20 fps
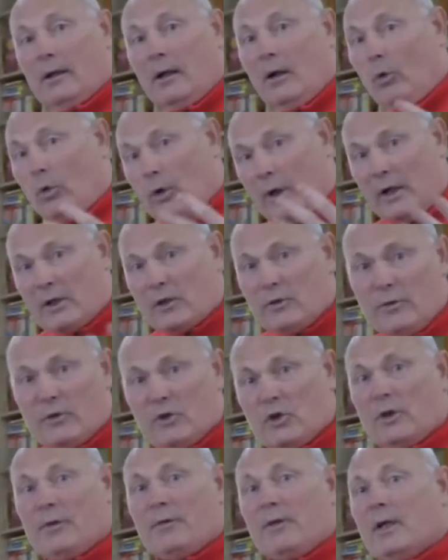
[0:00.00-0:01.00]
У каждого
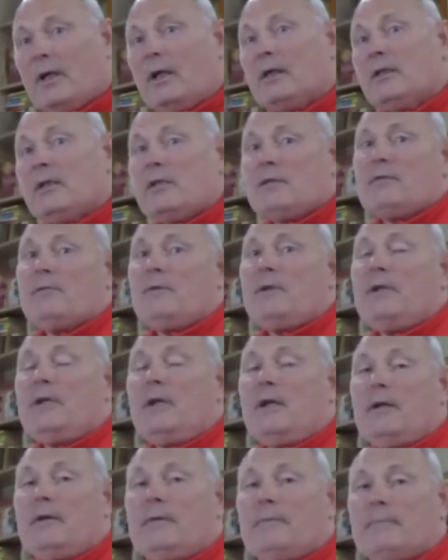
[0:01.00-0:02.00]
человека она
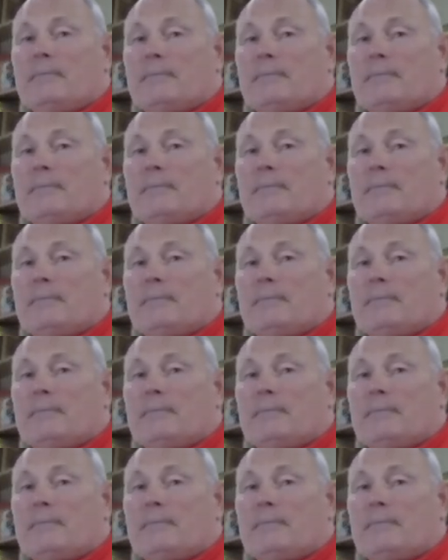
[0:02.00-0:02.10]
своя.